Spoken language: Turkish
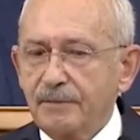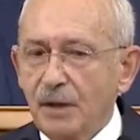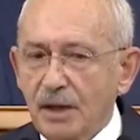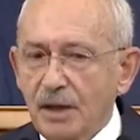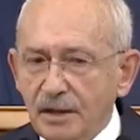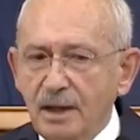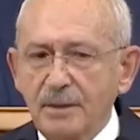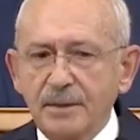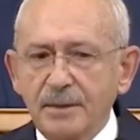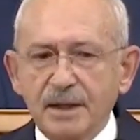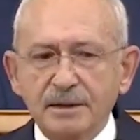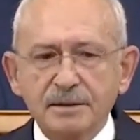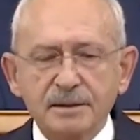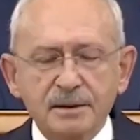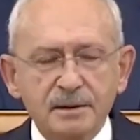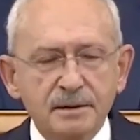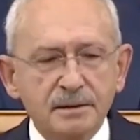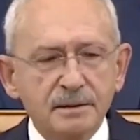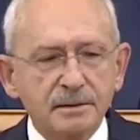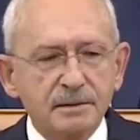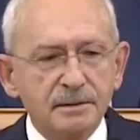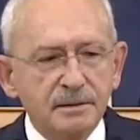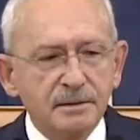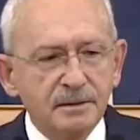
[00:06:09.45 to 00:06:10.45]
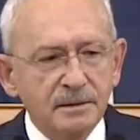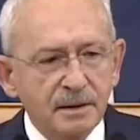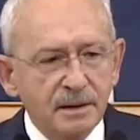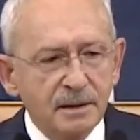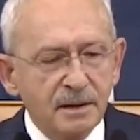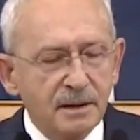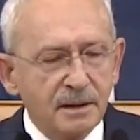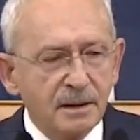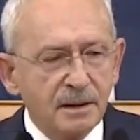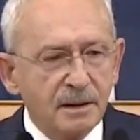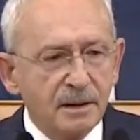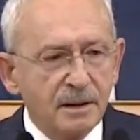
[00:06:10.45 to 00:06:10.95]
Ne demektir?
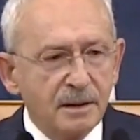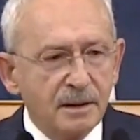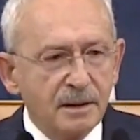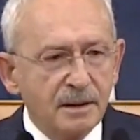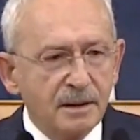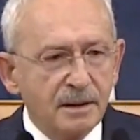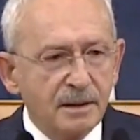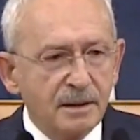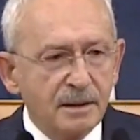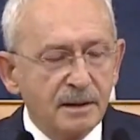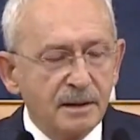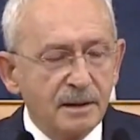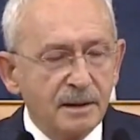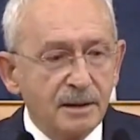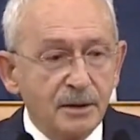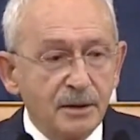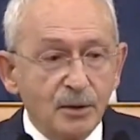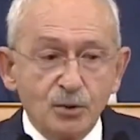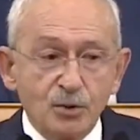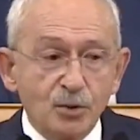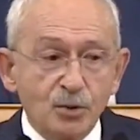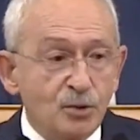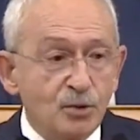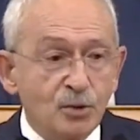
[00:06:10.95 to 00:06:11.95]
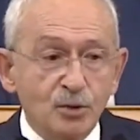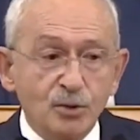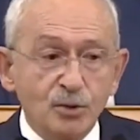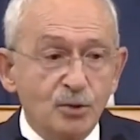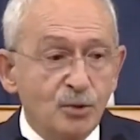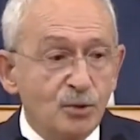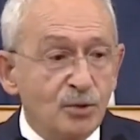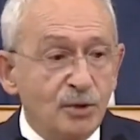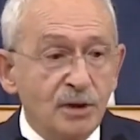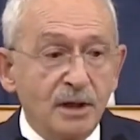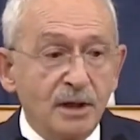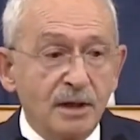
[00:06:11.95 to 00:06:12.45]

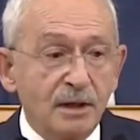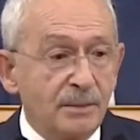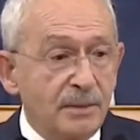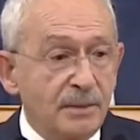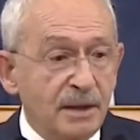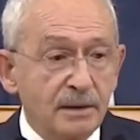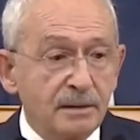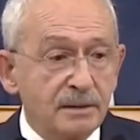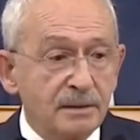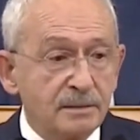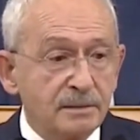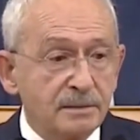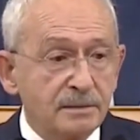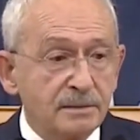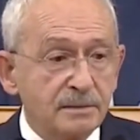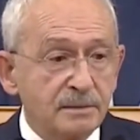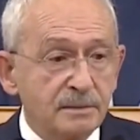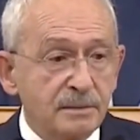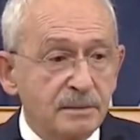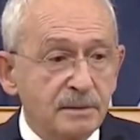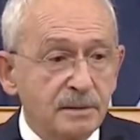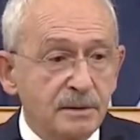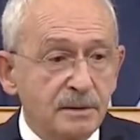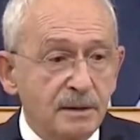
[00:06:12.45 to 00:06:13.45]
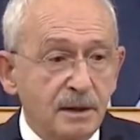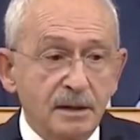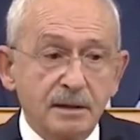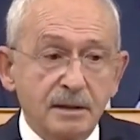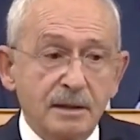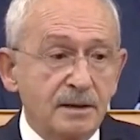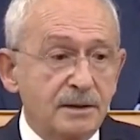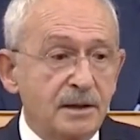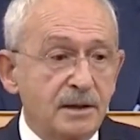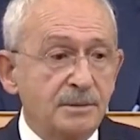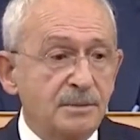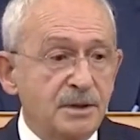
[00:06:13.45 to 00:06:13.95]
Tükürdüğünü yalamak.
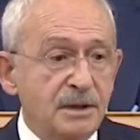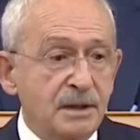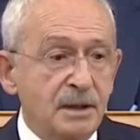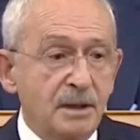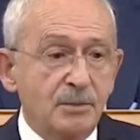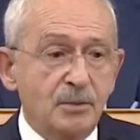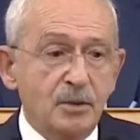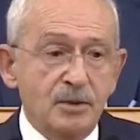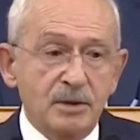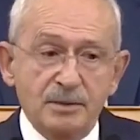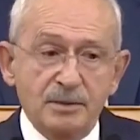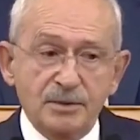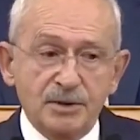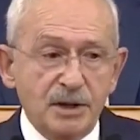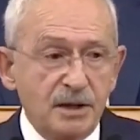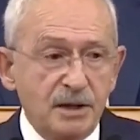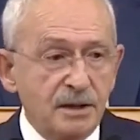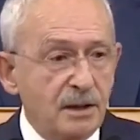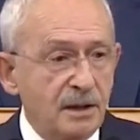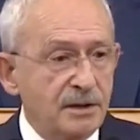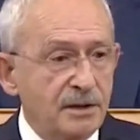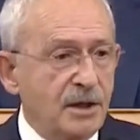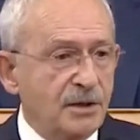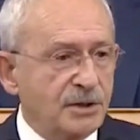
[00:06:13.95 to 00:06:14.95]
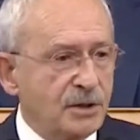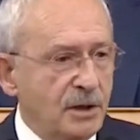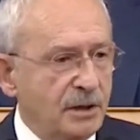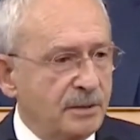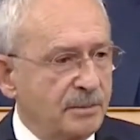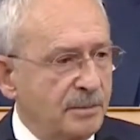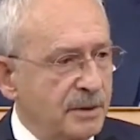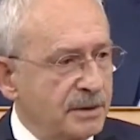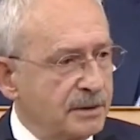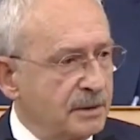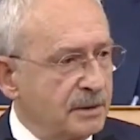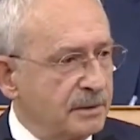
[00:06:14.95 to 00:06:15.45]
Allah kimseye böyle bir şey
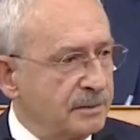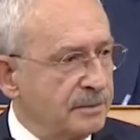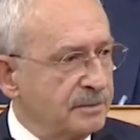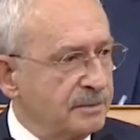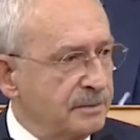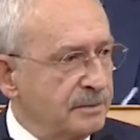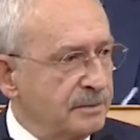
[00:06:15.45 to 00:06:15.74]
yaşatmasın.